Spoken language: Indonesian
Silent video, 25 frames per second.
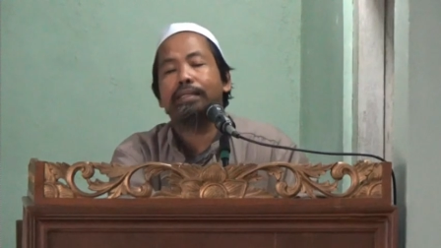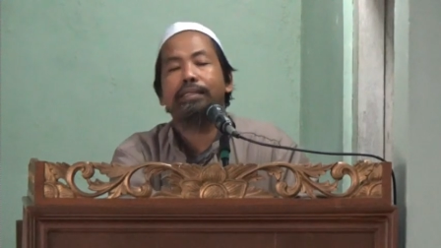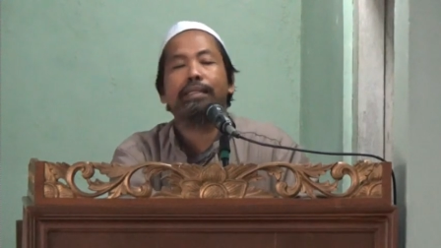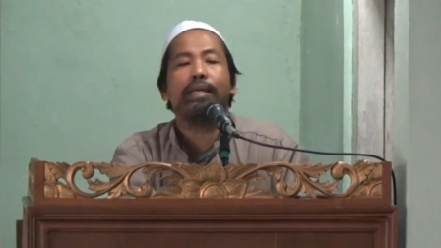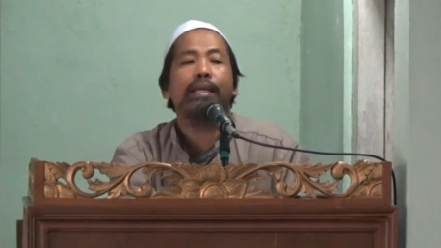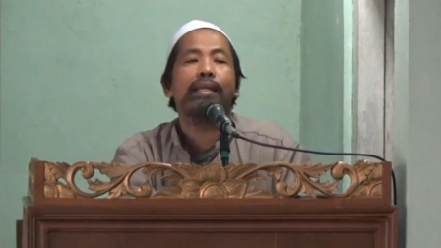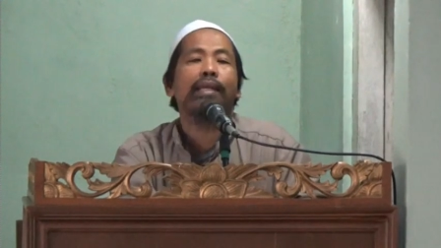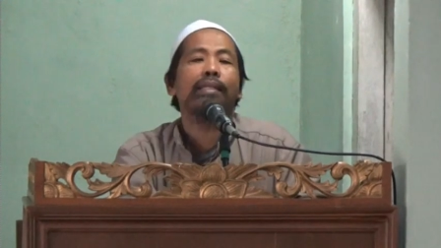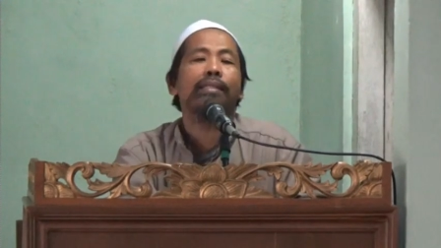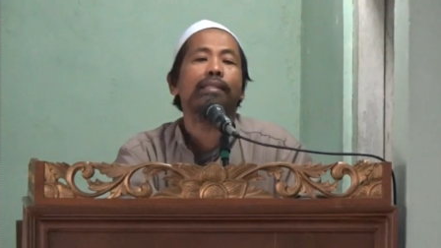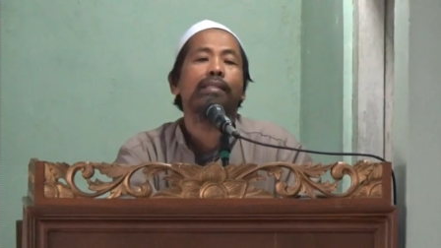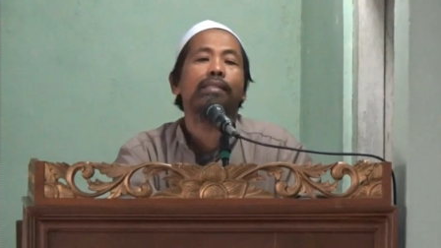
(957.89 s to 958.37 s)

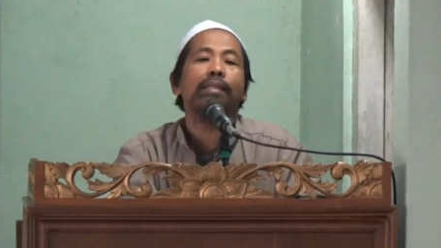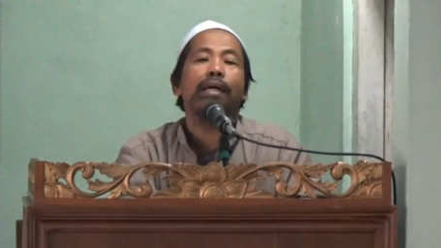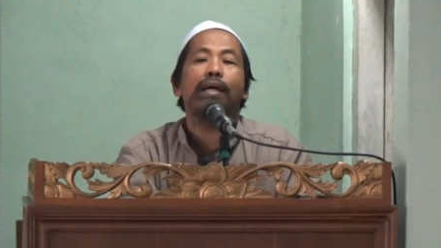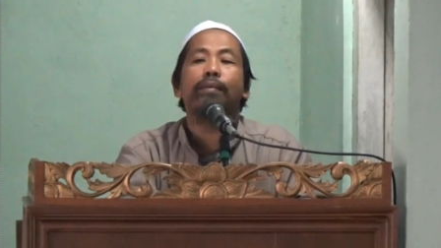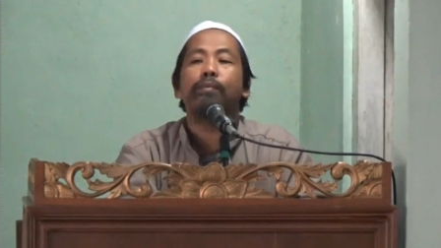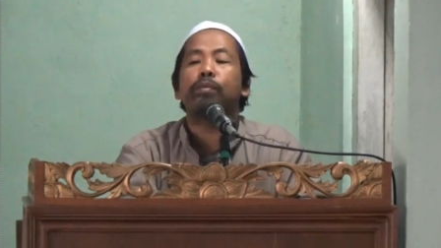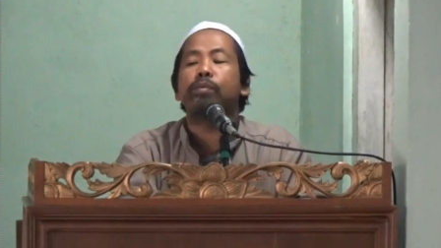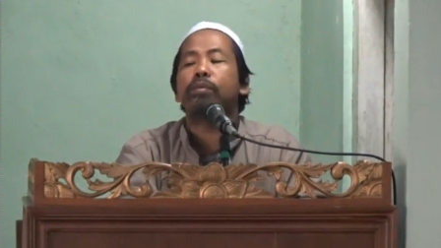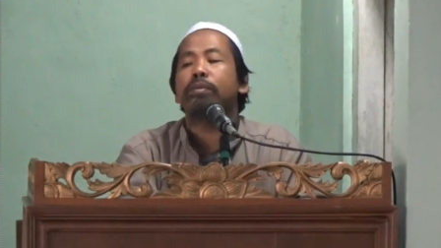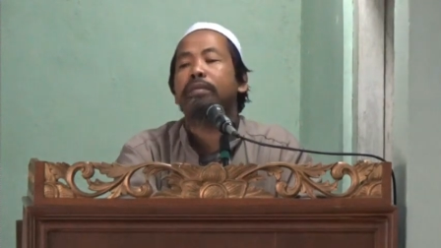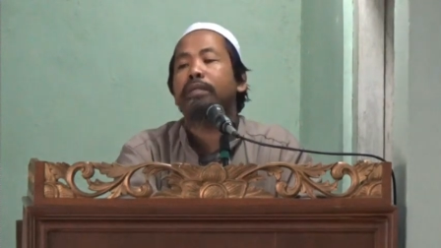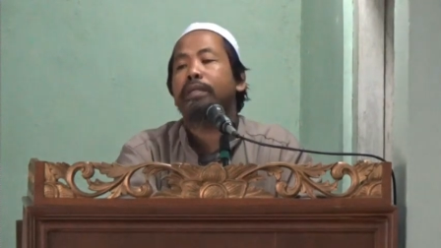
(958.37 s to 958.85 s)
"Saya
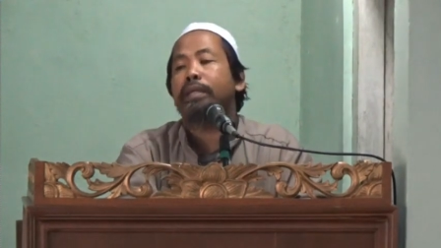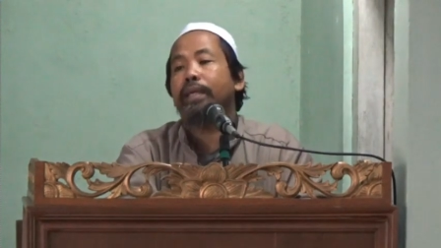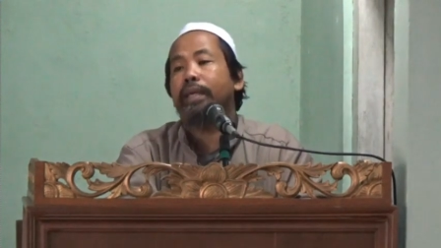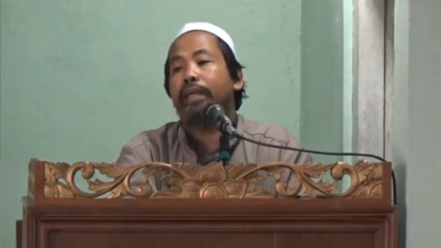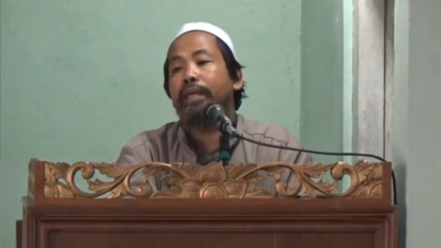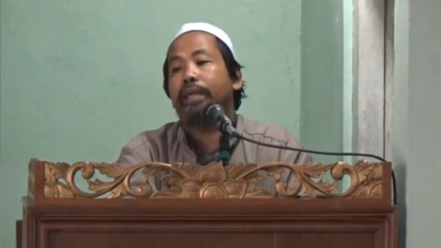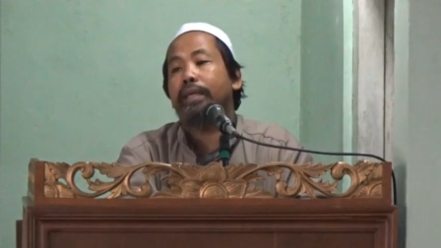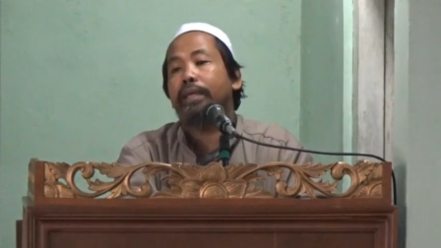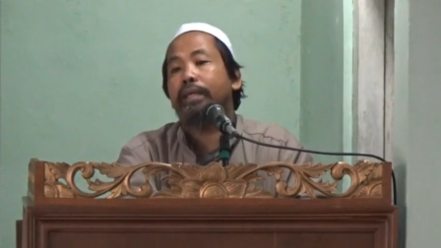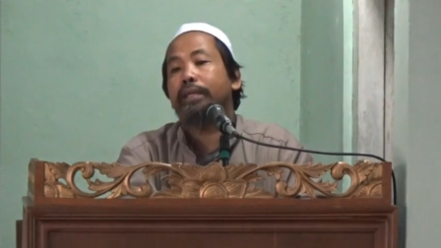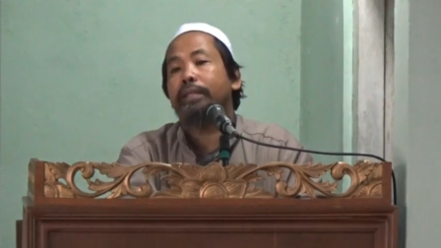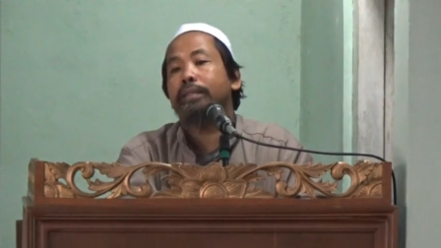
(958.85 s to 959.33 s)
tidak
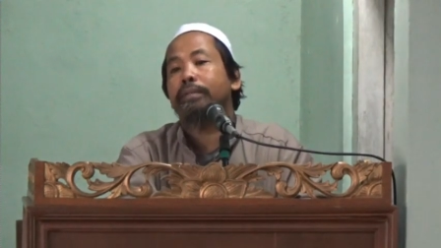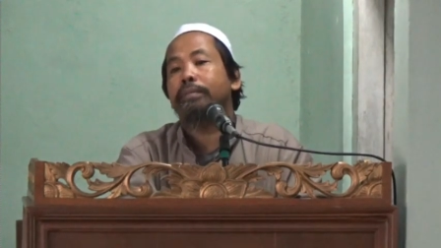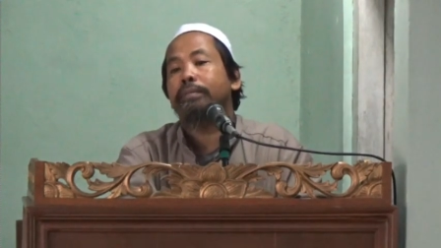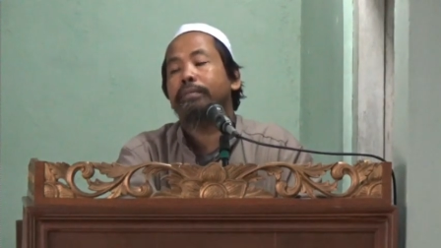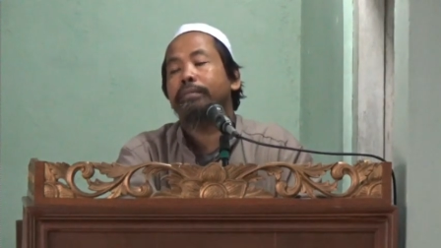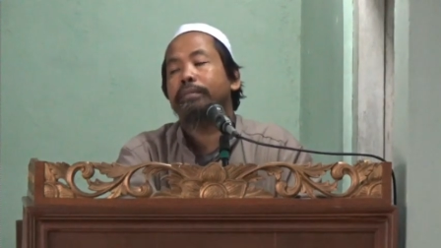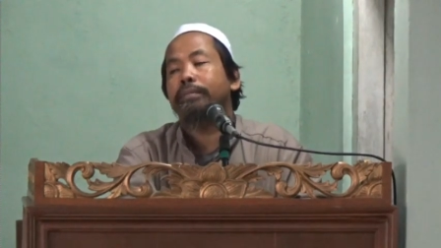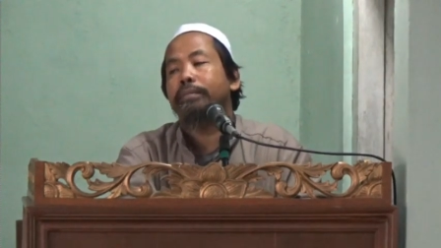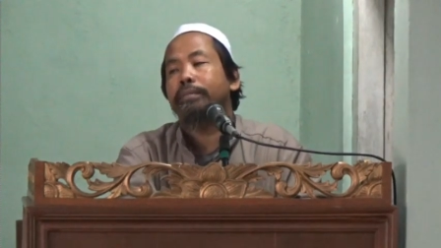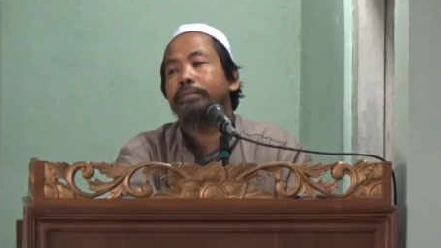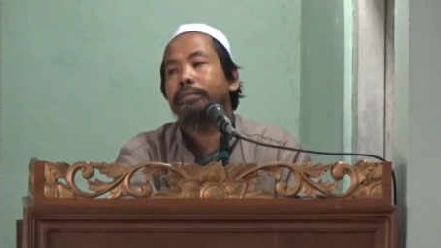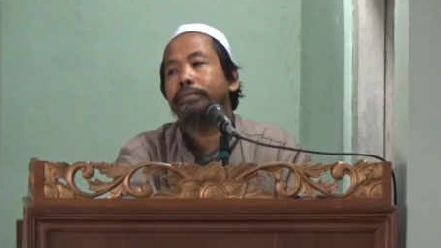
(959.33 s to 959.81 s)
mungkin